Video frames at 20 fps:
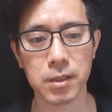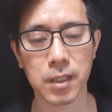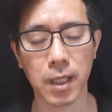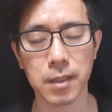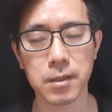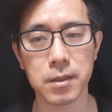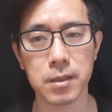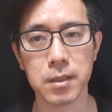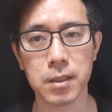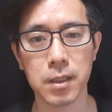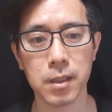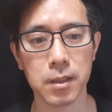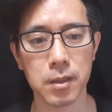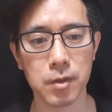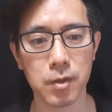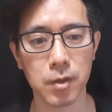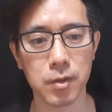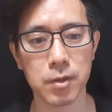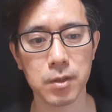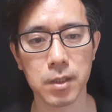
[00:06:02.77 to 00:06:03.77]
단지에
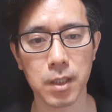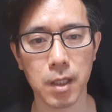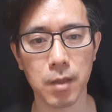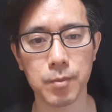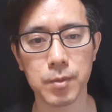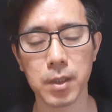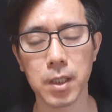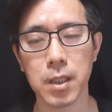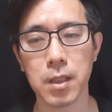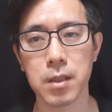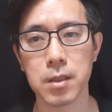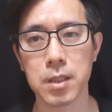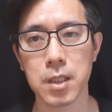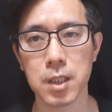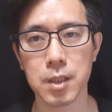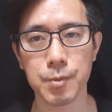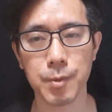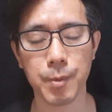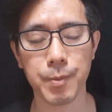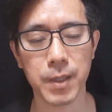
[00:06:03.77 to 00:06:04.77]
뛰어든 사람들의
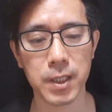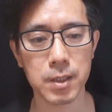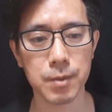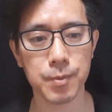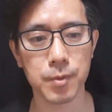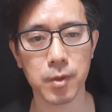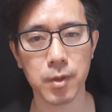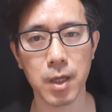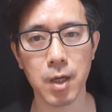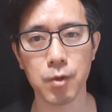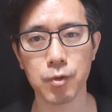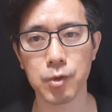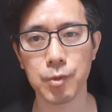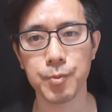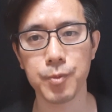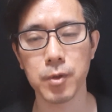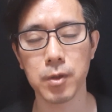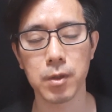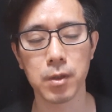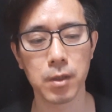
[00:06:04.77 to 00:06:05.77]
70% 80%가
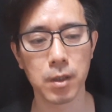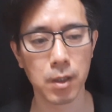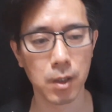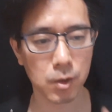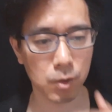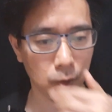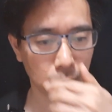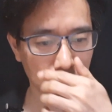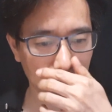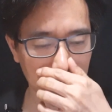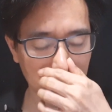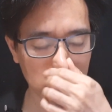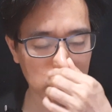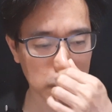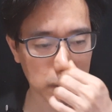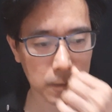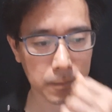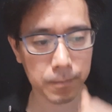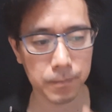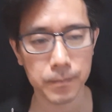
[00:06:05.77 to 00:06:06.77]
하우스포 초토화된
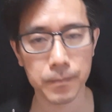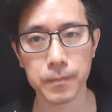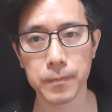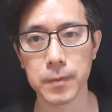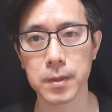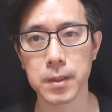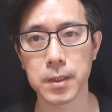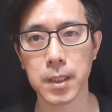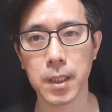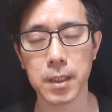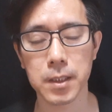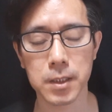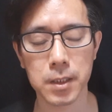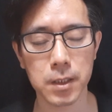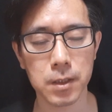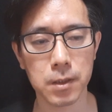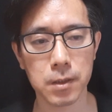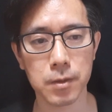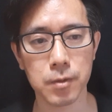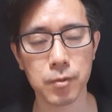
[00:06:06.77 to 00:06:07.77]
거죠. 제
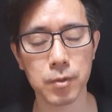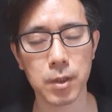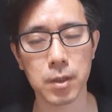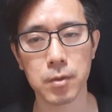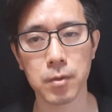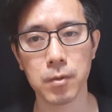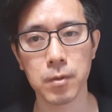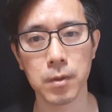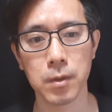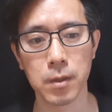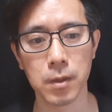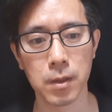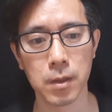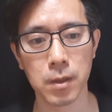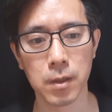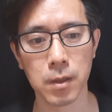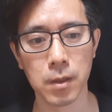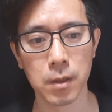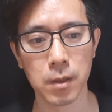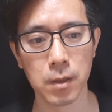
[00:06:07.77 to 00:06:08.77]
지인 중에도
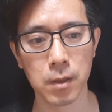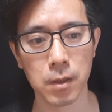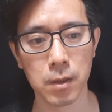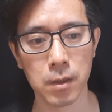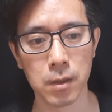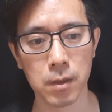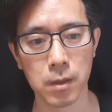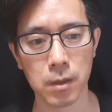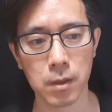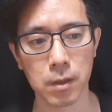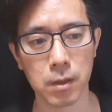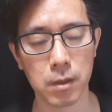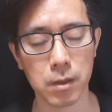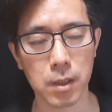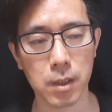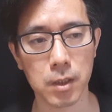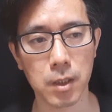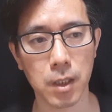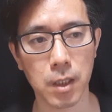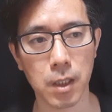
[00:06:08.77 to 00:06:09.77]

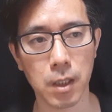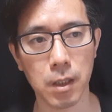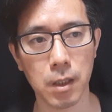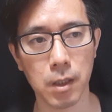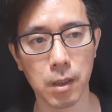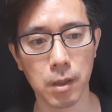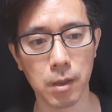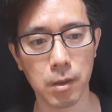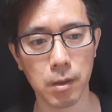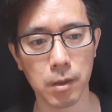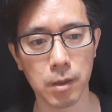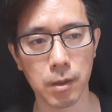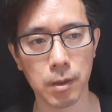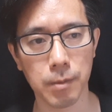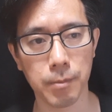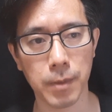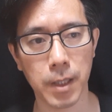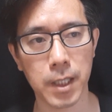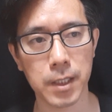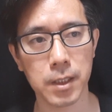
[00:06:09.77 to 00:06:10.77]
그렇게 되게
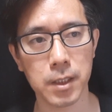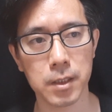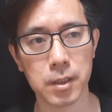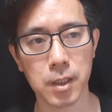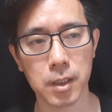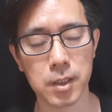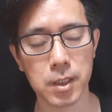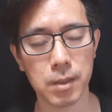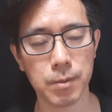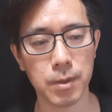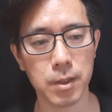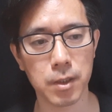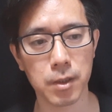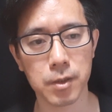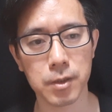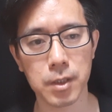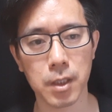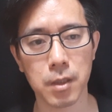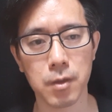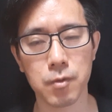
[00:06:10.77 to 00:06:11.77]
많이 이제 집을
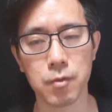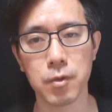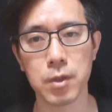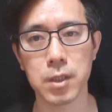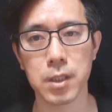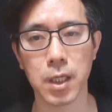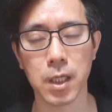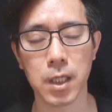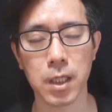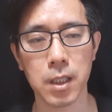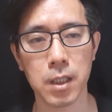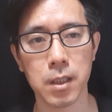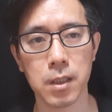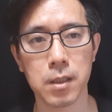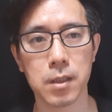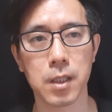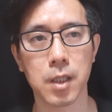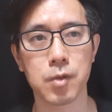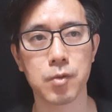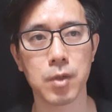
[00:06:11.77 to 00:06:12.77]
여러 채를 굴리다가
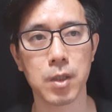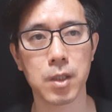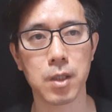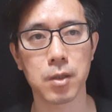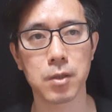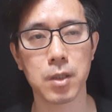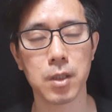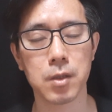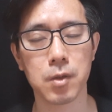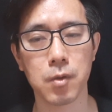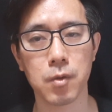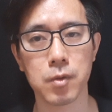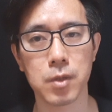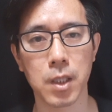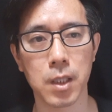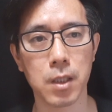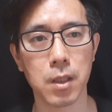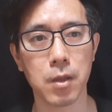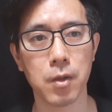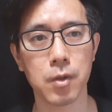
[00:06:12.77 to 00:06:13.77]
나중에 경제적으로
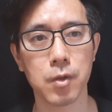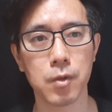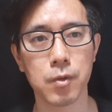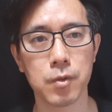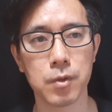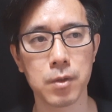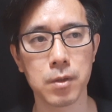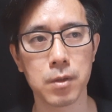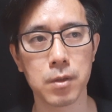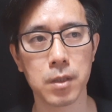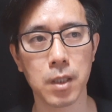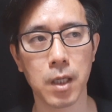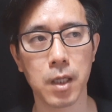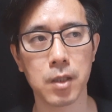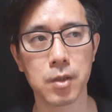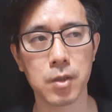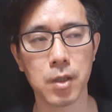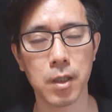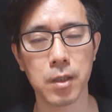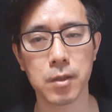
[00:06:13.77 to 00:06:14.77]
되게 어려운
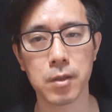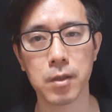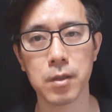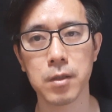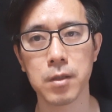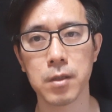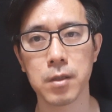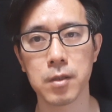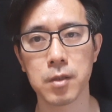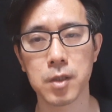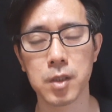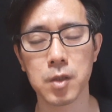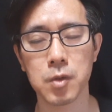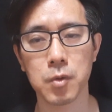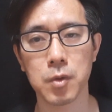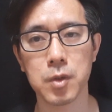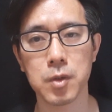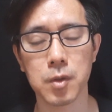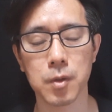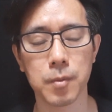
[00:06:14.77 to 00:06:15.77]
상에 처했던
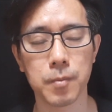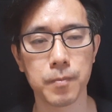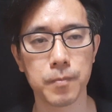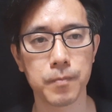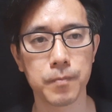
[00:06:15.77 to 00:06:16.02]
지인도 있죠.